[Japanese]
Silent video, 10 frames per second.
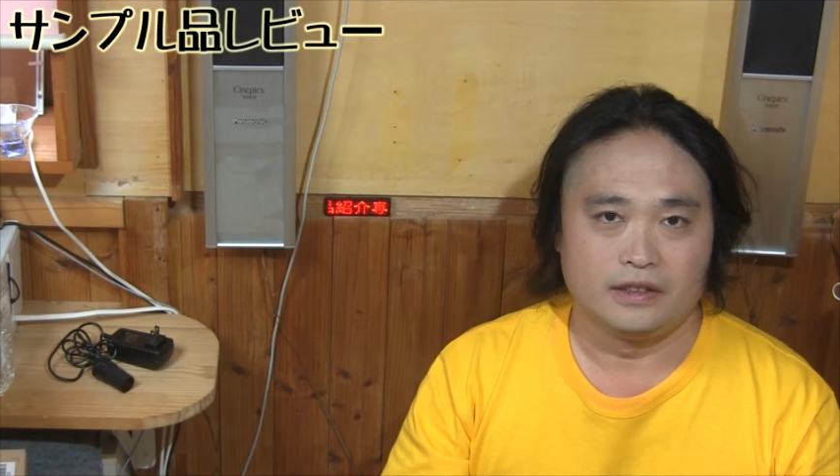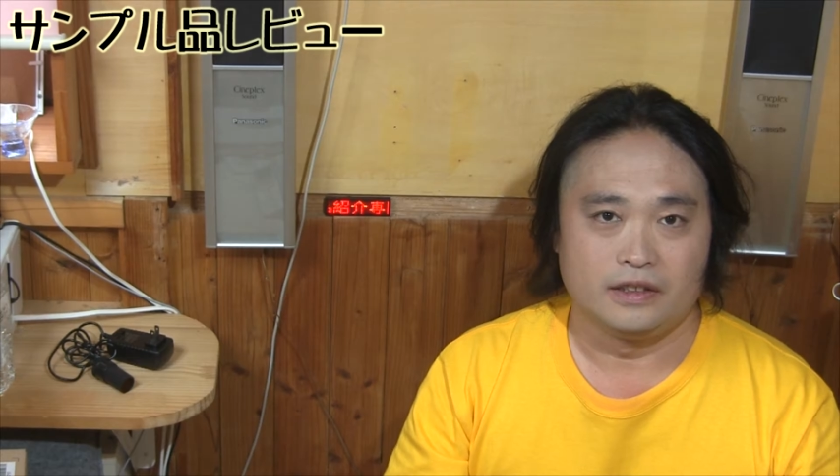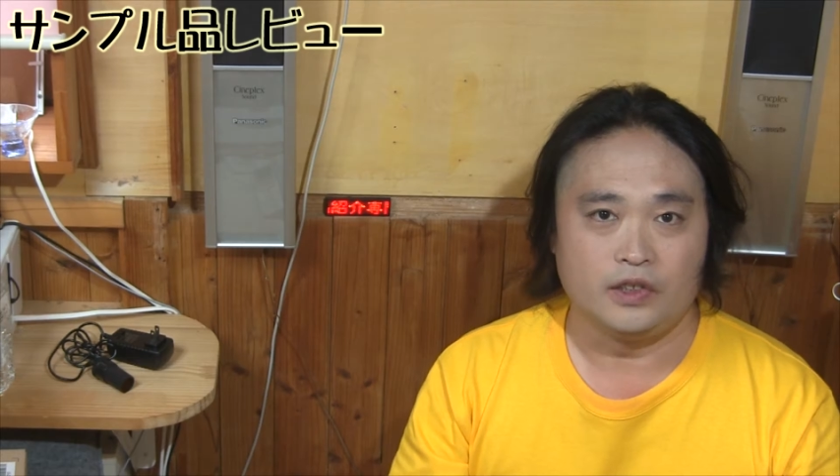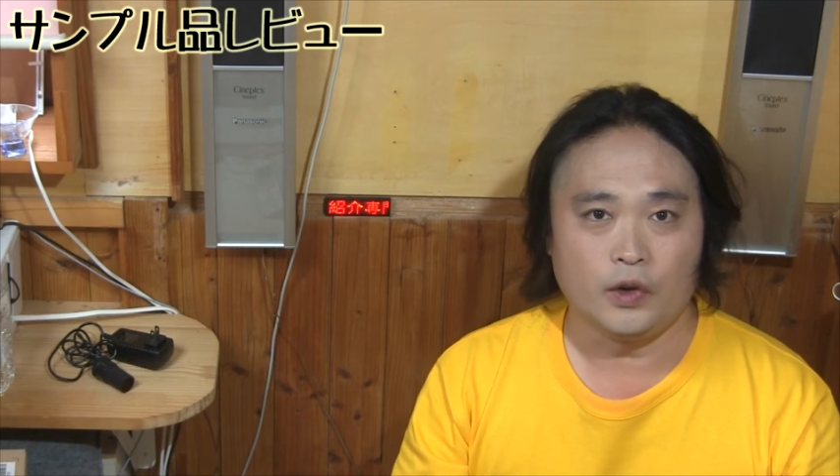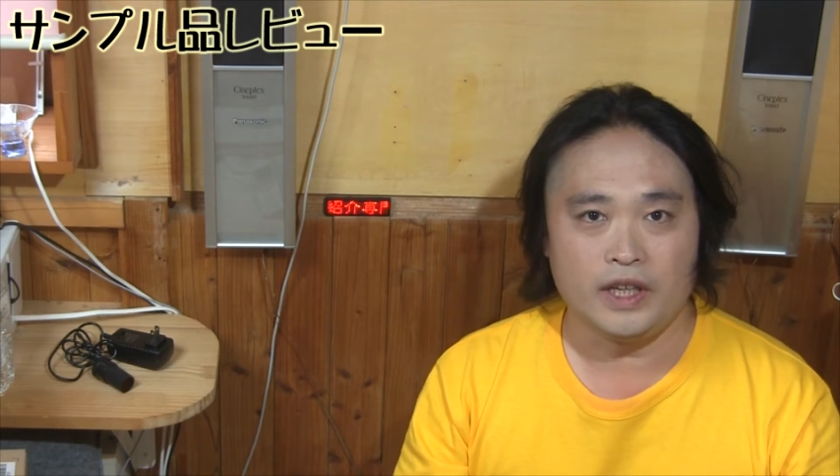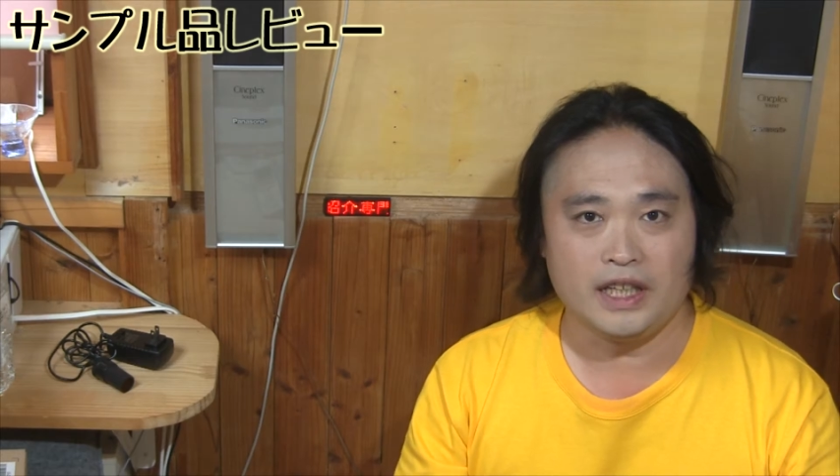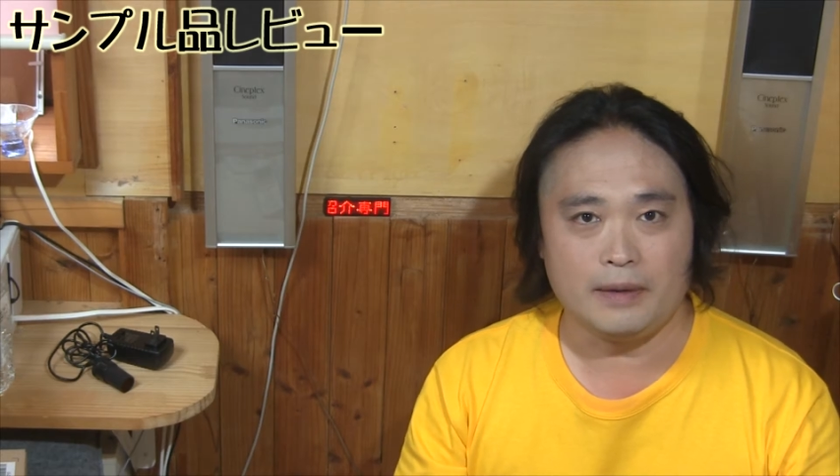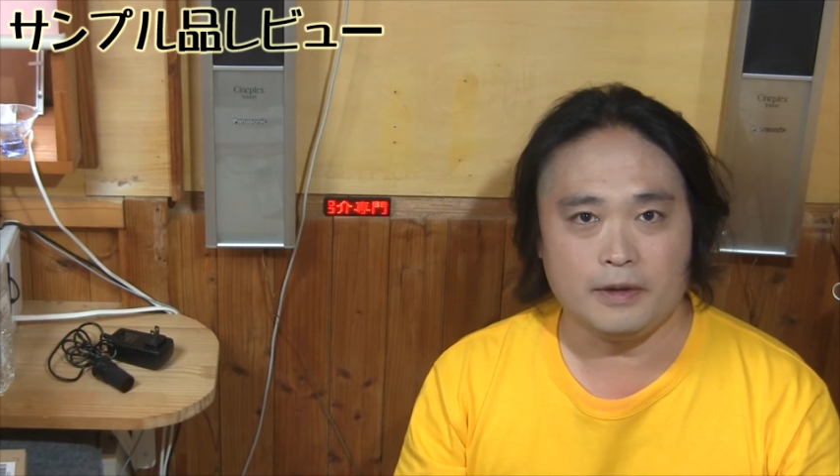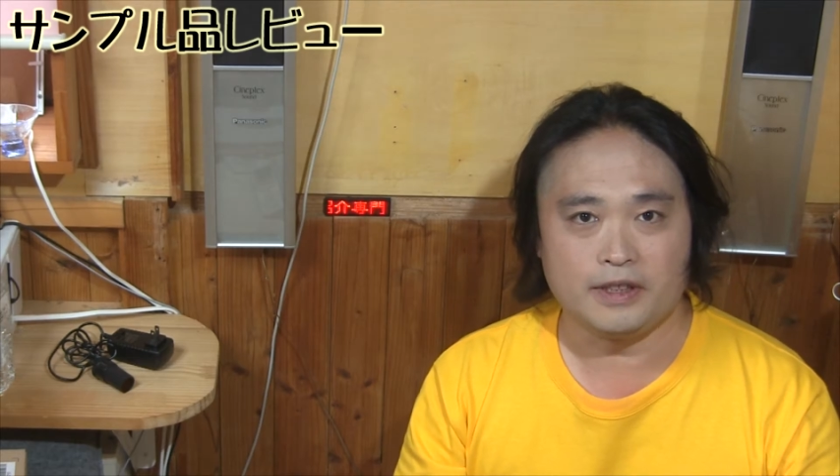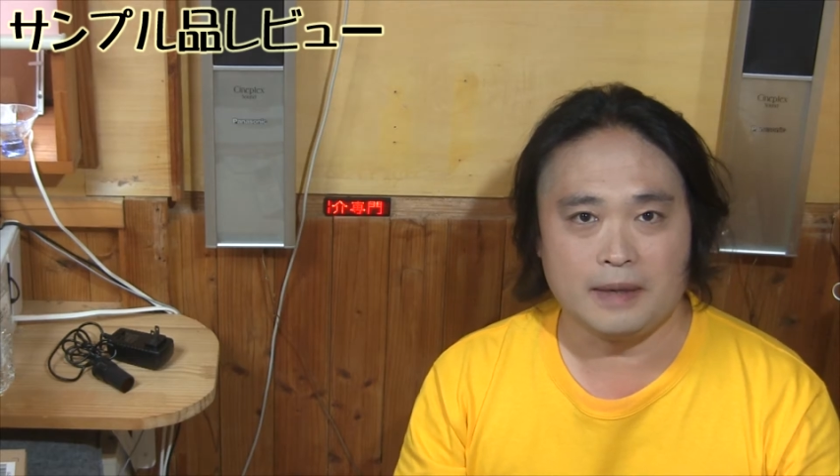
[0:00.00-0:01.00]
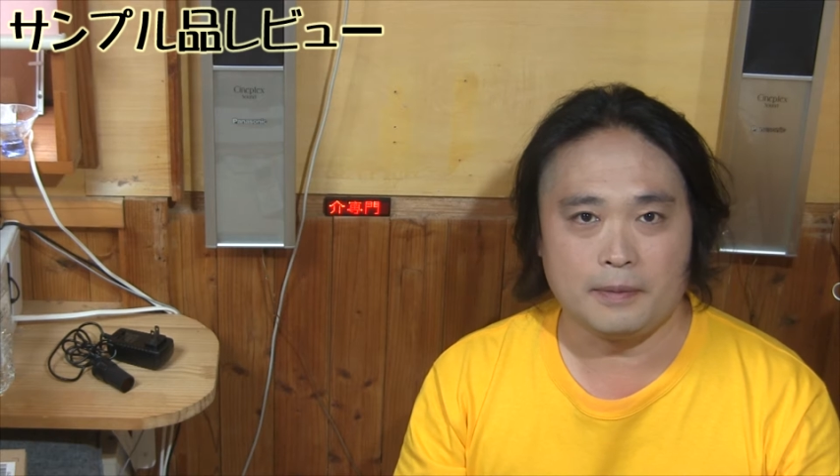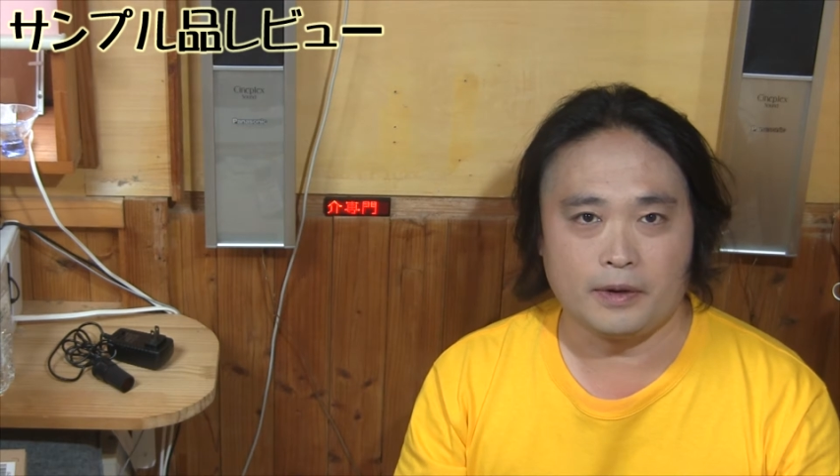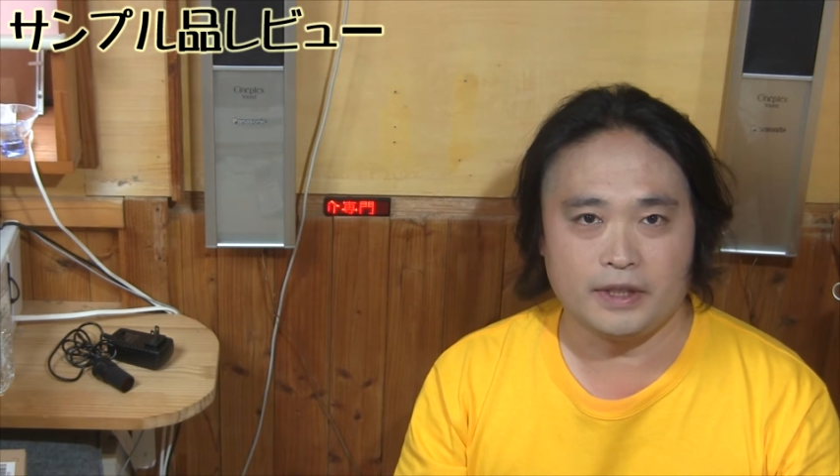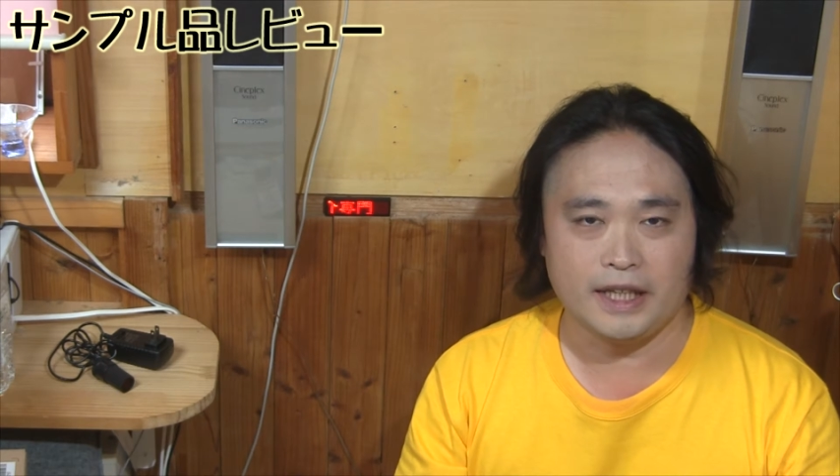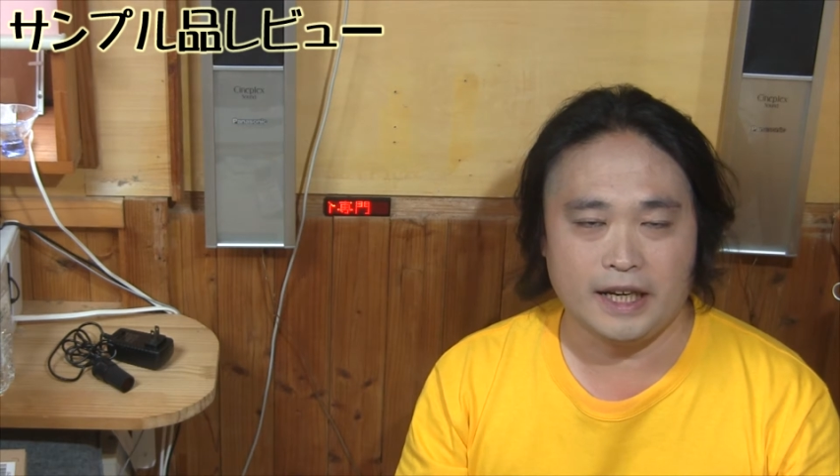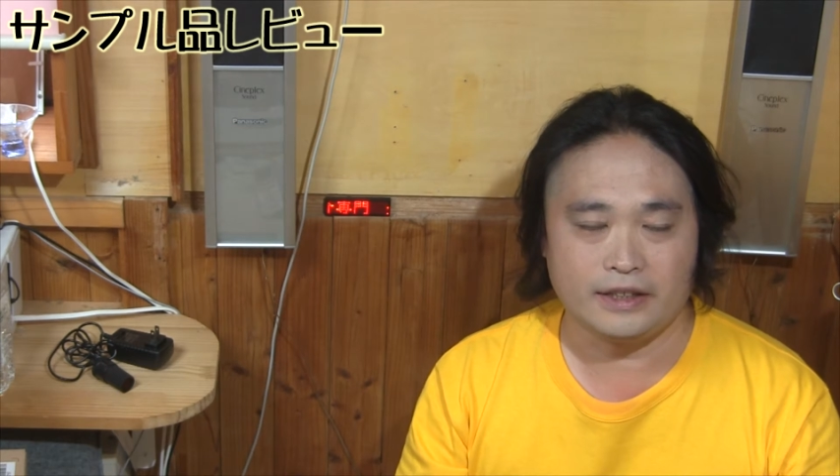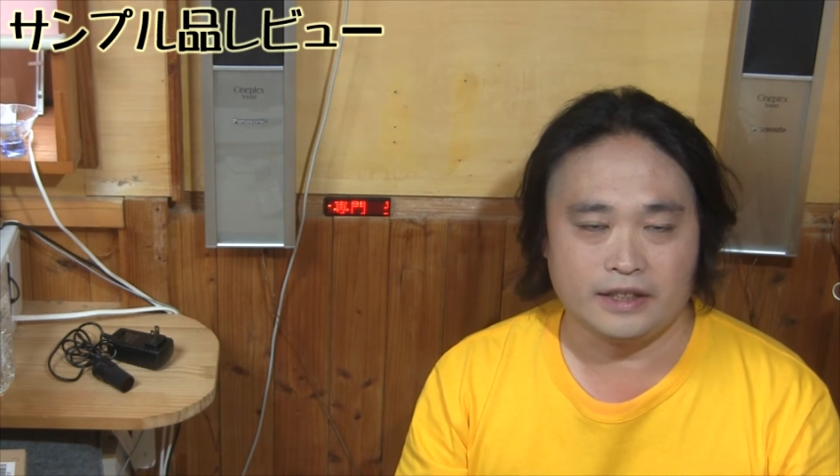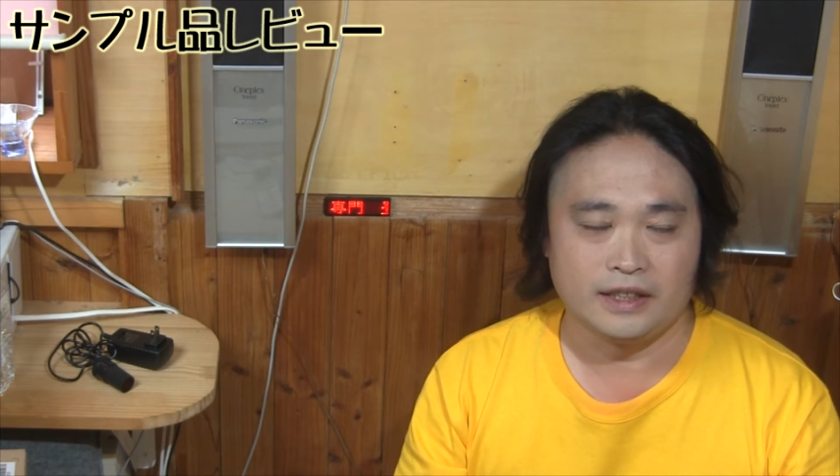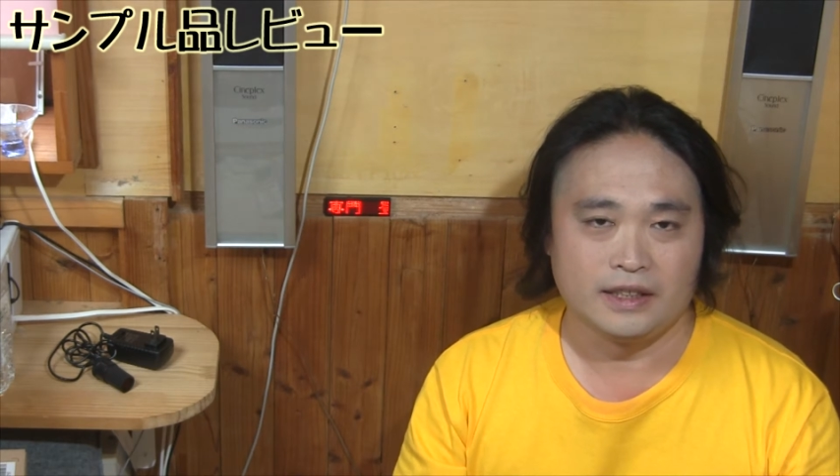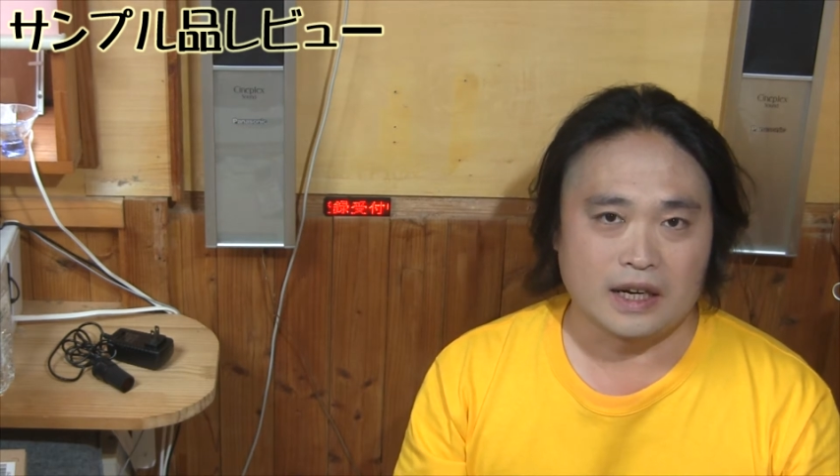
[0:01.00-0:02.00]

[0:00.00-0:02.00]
商品レビュー専門の JA です。